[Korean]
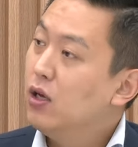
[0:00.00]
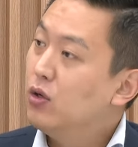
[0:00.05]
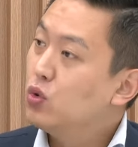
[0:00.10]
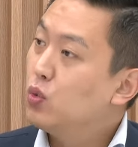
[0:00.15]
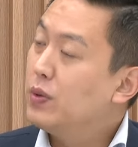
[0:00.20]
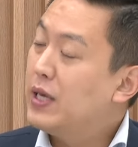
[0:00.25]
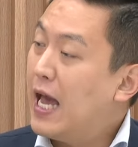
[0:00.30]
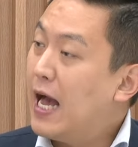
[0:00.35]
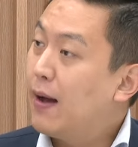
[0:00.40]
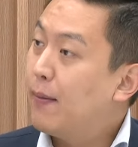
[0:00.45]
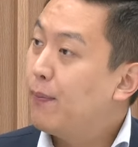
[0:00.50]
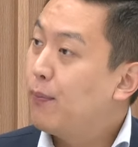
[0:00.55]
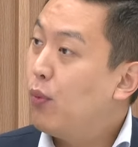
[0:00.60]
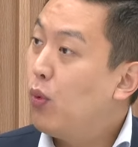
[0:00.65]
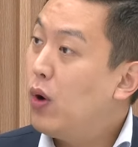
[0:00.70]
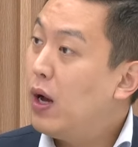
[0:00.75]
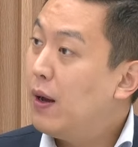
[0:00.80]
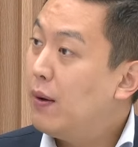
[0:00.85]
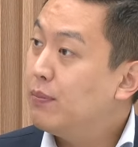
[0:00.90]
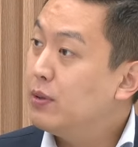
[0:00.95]
좀
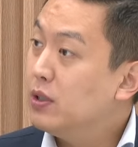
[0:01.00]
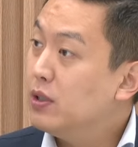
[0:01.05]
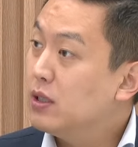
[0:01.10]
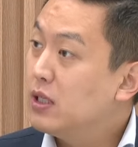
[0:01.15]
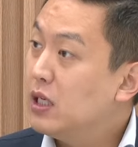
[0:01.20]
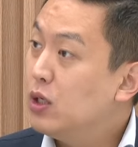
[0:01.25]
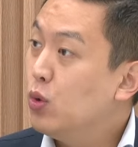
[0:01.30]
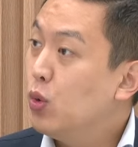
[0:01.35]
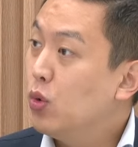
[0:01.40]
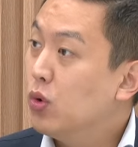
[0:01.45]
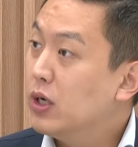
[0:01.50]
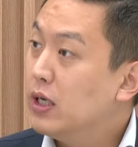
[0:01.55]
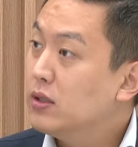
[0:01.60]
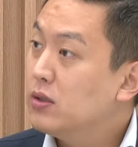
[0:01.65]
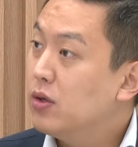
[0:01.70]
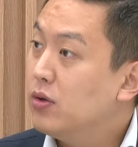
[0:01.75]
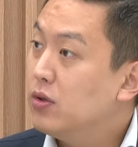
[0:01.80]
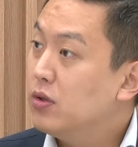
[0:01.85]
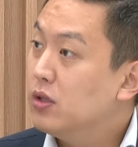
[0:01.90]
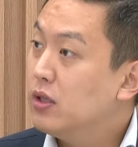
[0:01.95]
약보합을 기록을
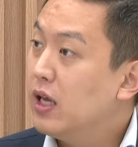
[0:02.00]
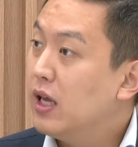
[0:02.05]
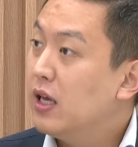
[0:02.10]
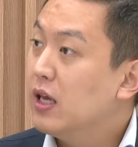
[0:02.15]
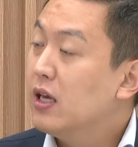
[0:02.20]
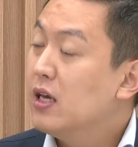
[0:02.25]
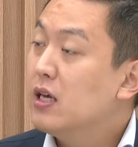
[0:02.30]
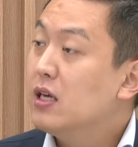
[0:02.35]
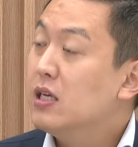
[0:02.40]
했었는데 음.